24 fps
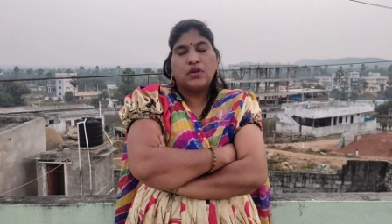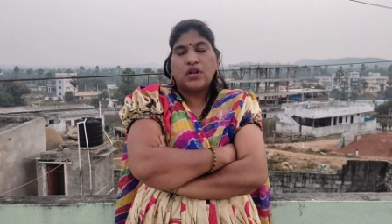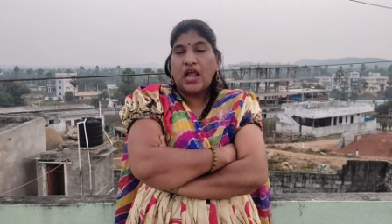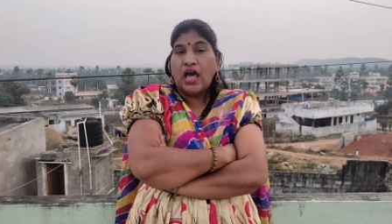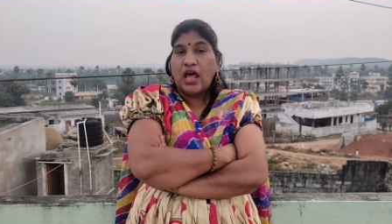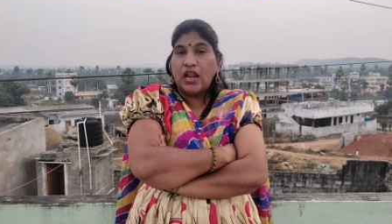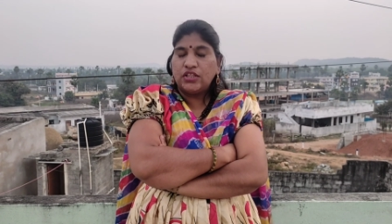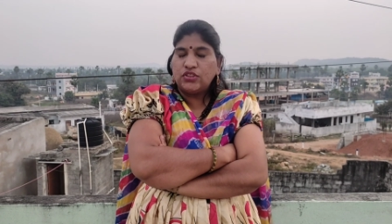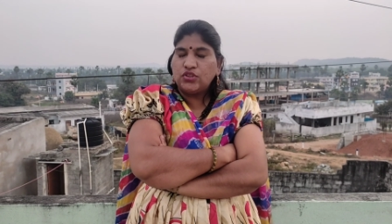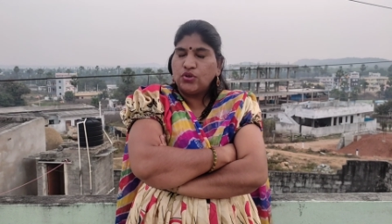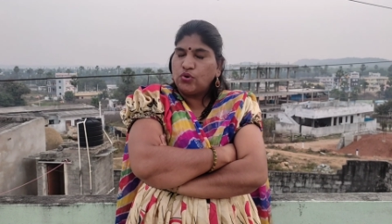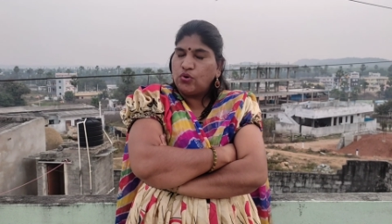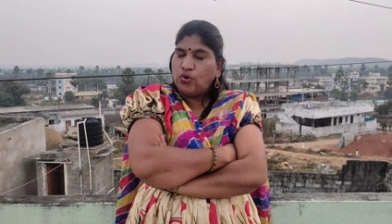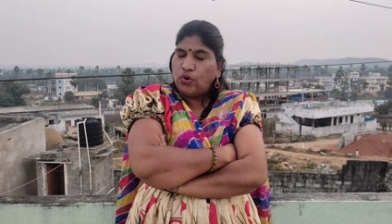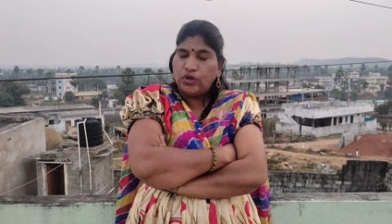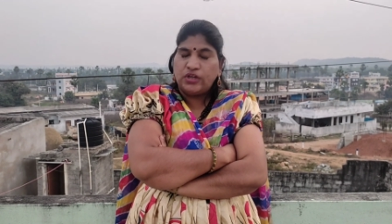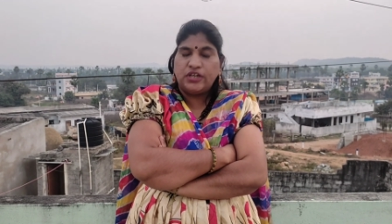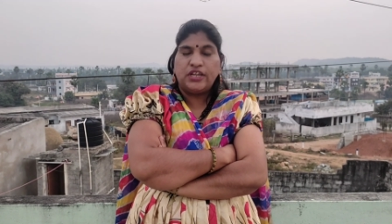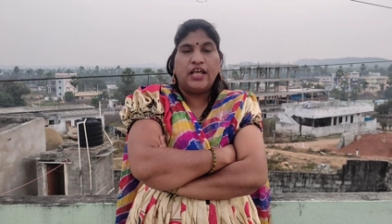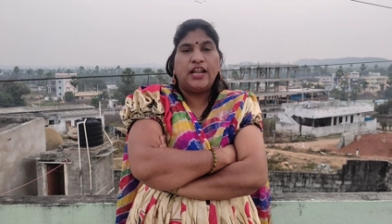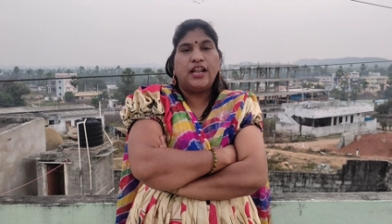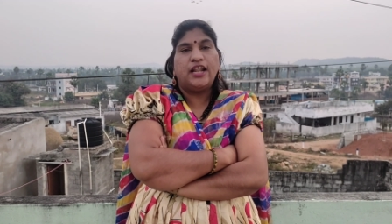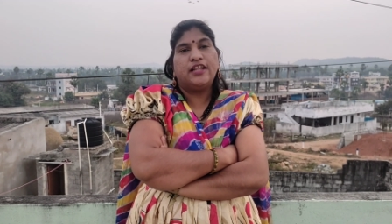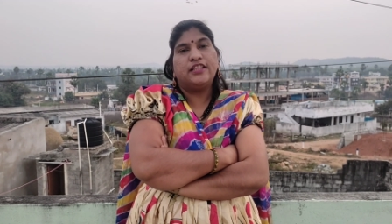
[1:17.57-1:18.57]
రాళ్ళతో
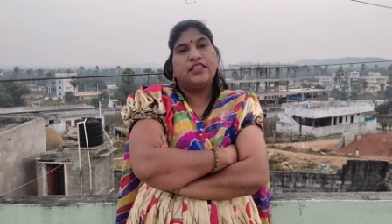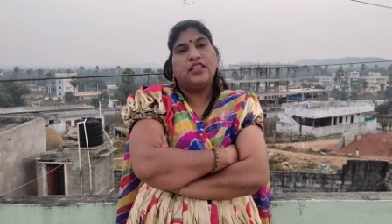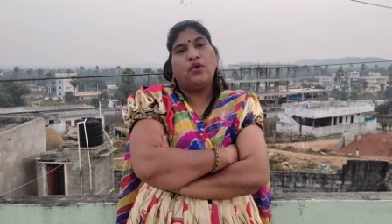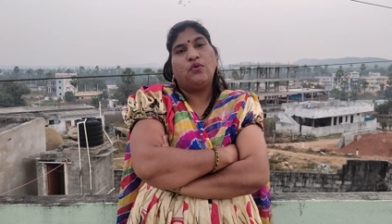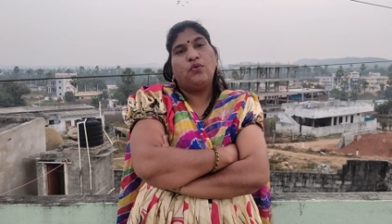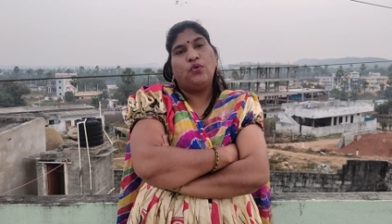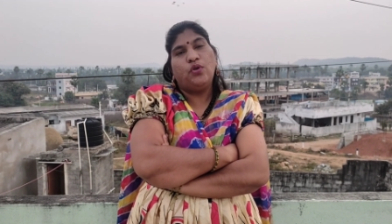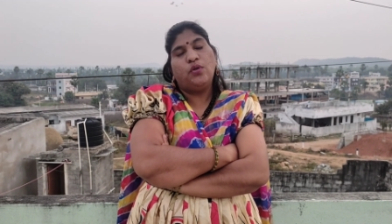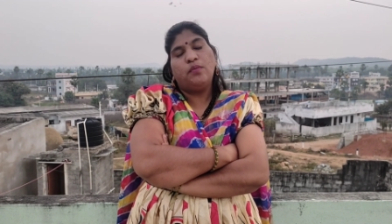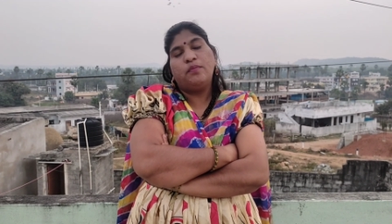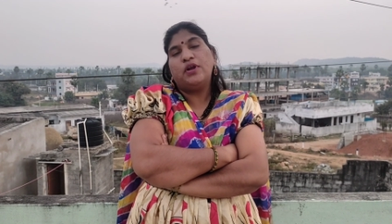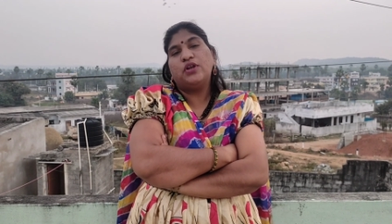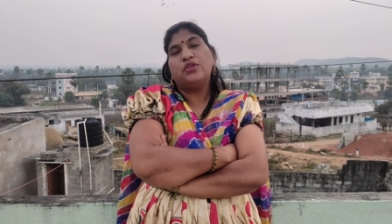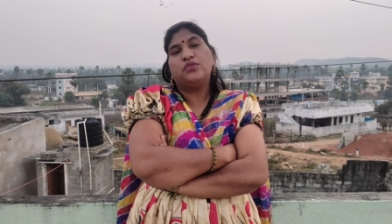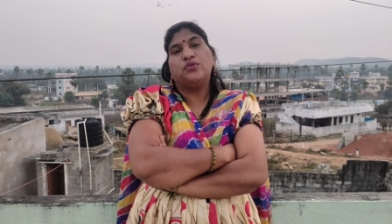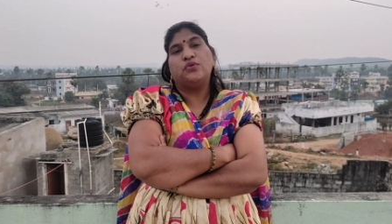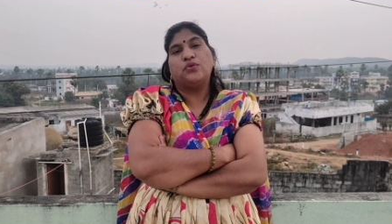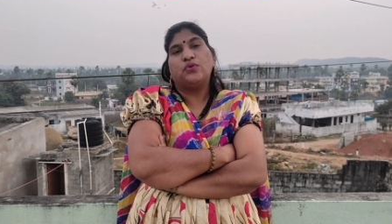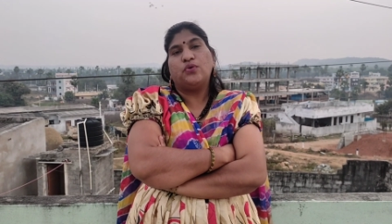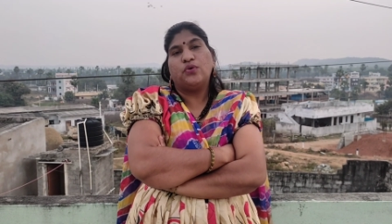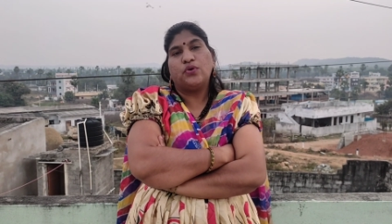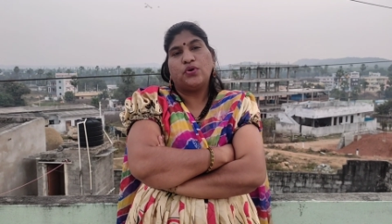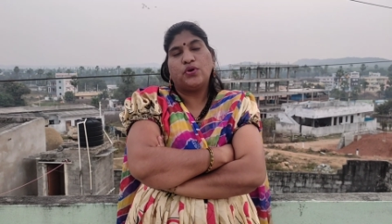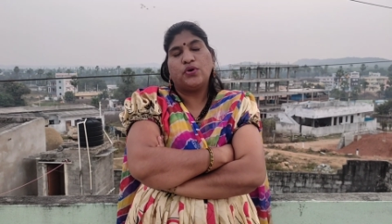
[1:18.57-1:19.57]
కొట్టాలన్నంత మడుతో
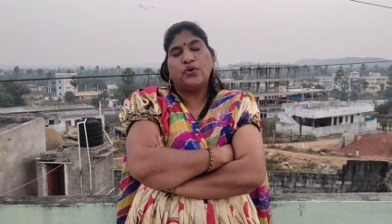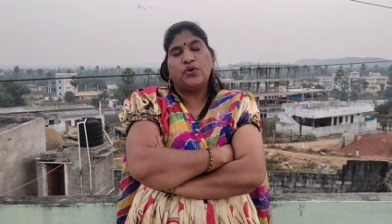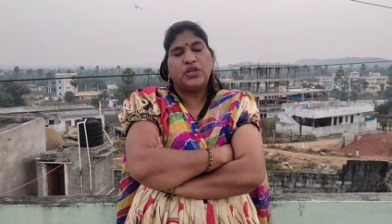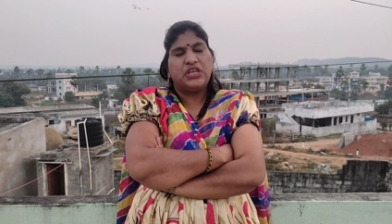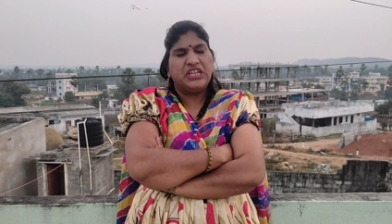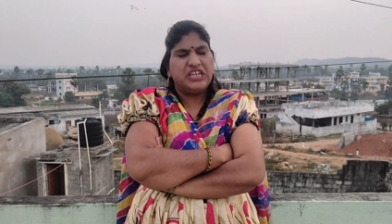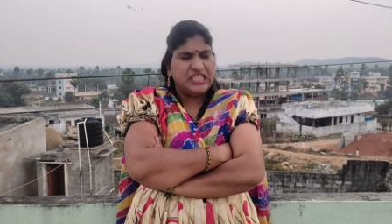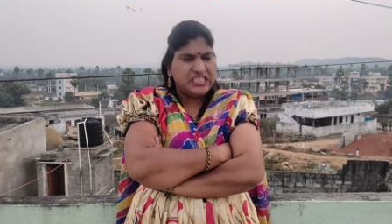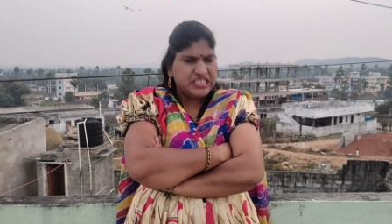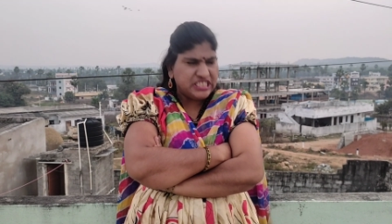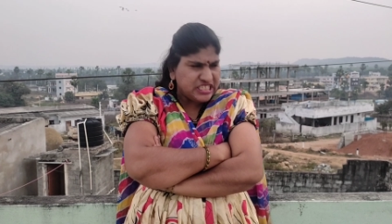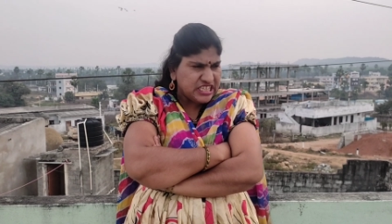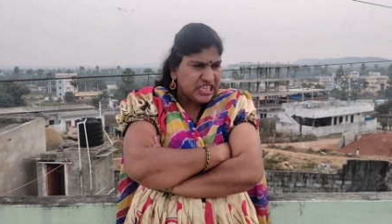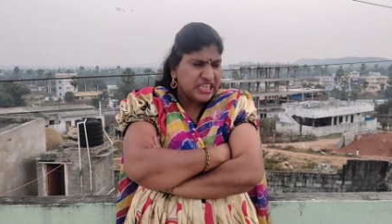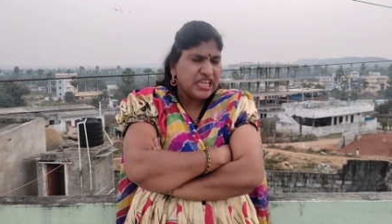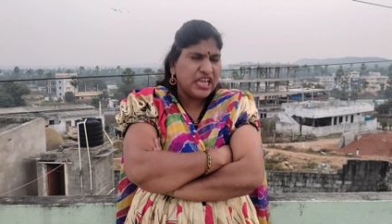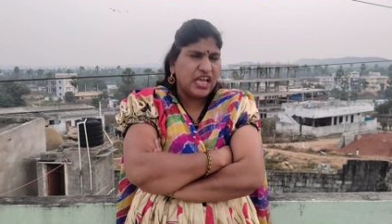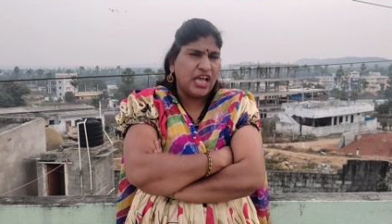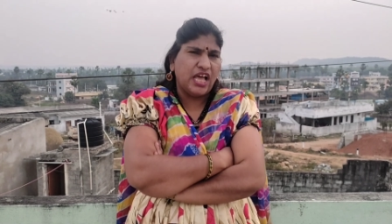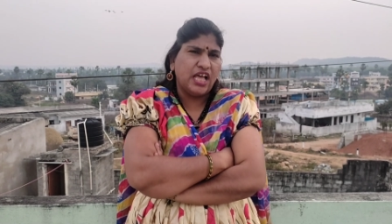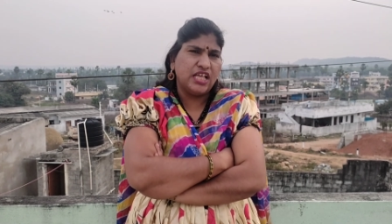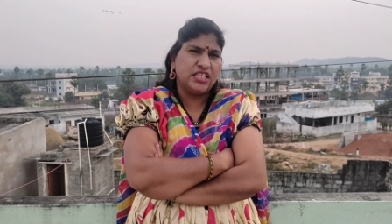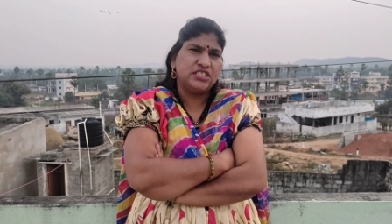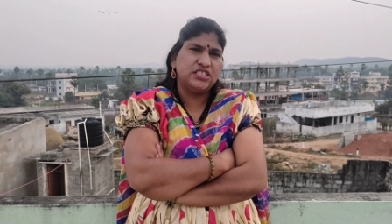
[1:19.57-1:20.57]
కోరకొరికి
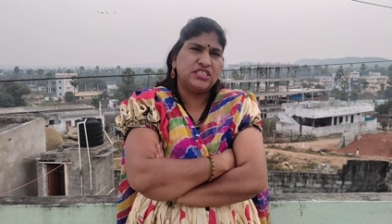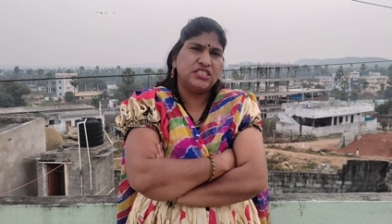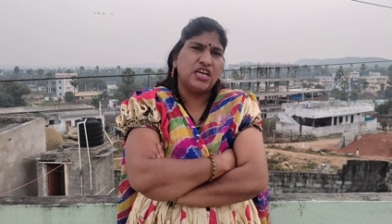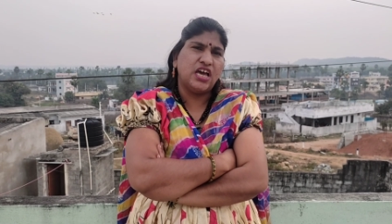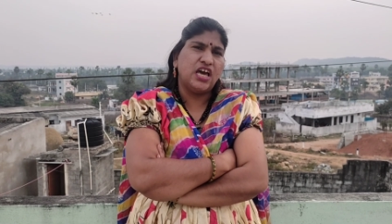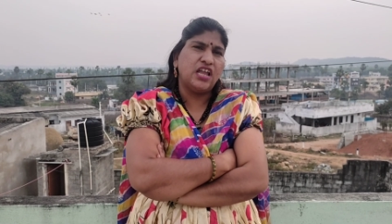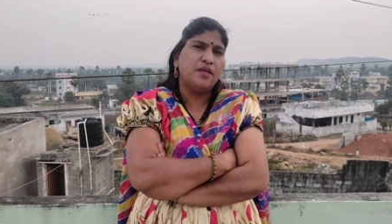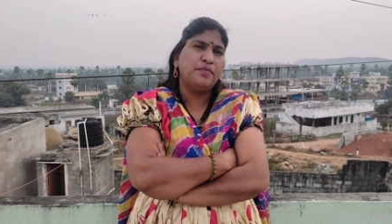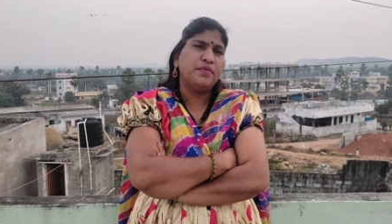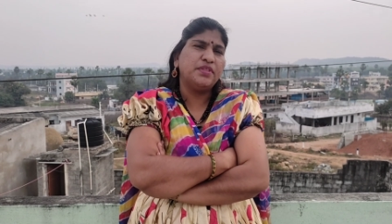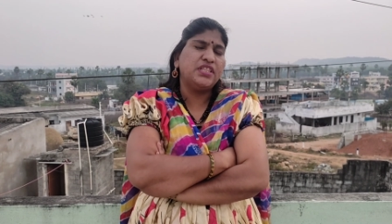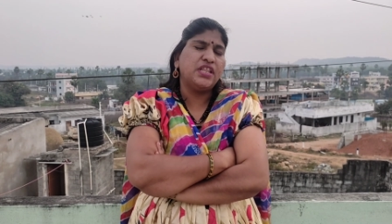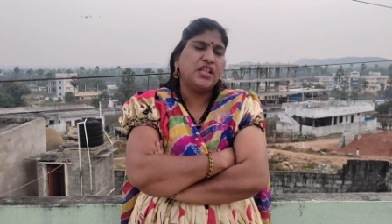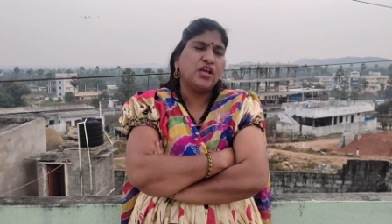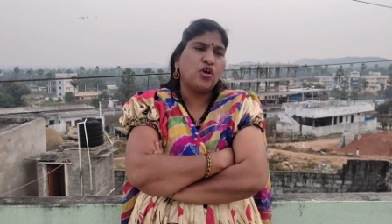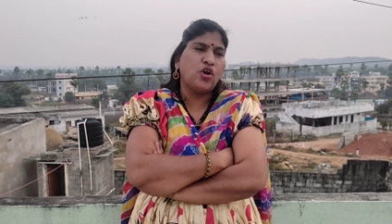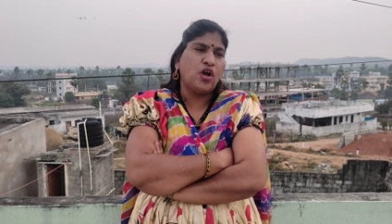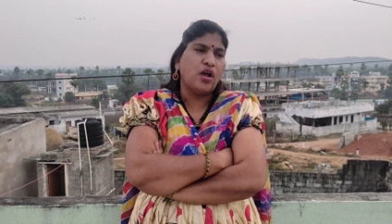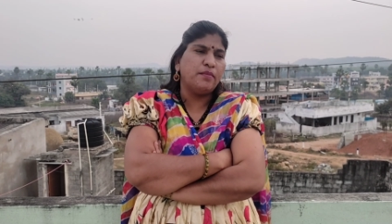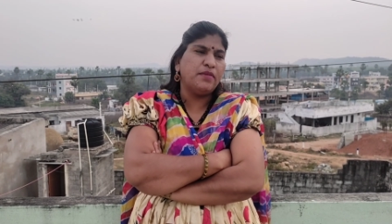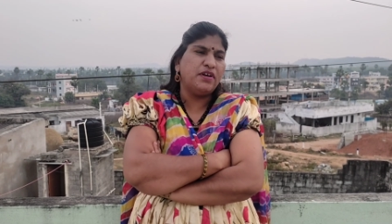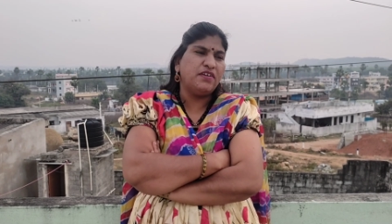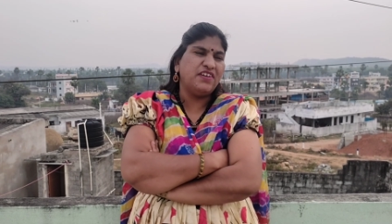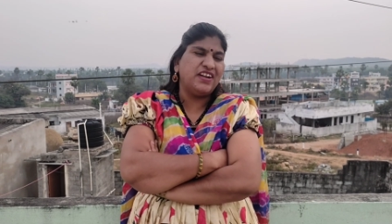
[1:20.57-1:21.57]
నిజంగా చాలామంది నాకు
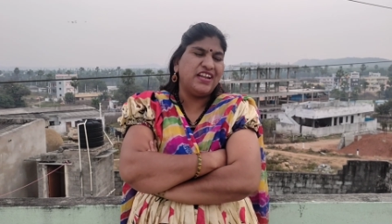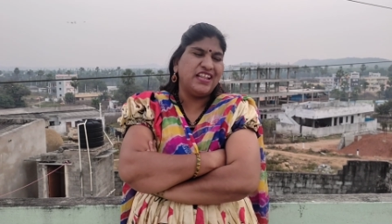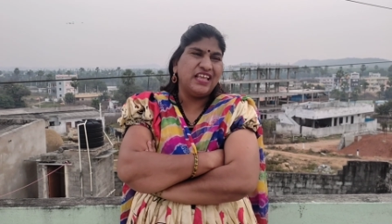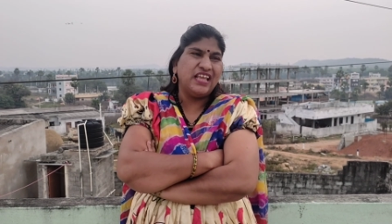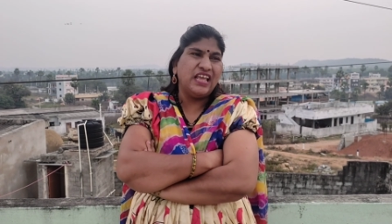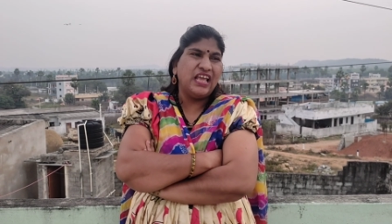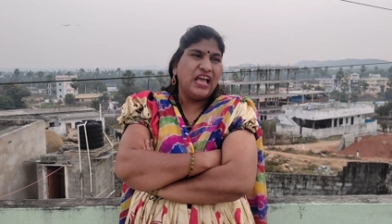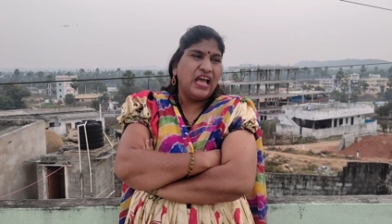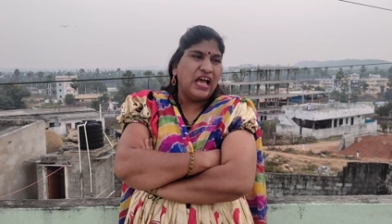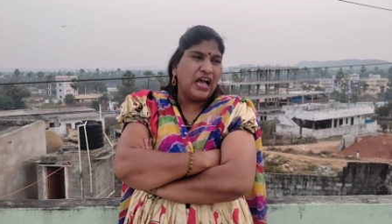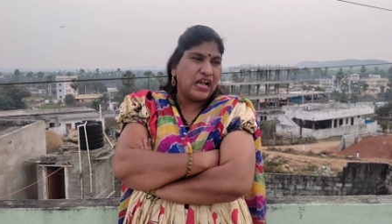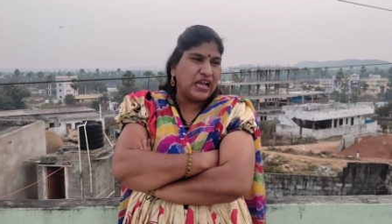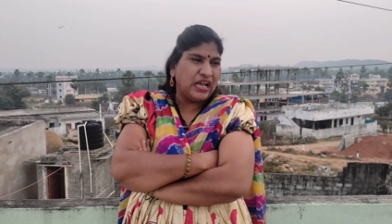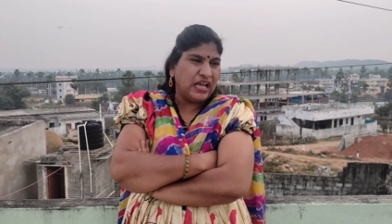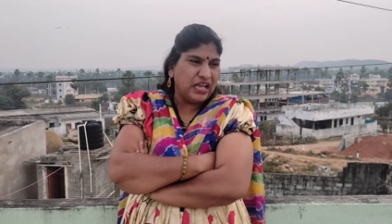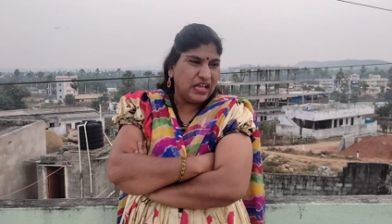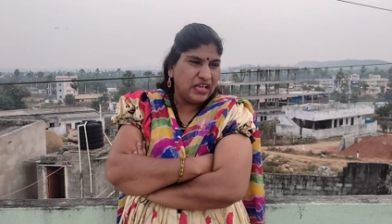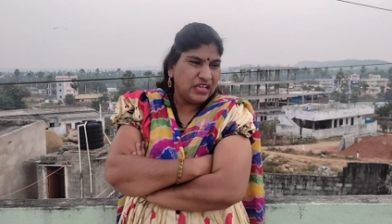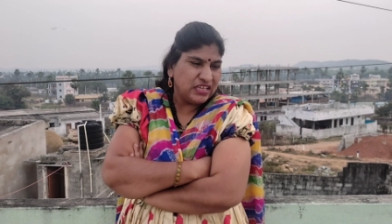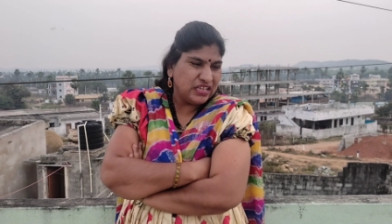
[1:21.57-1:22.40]
కామెంట్ పెట్టి అక్క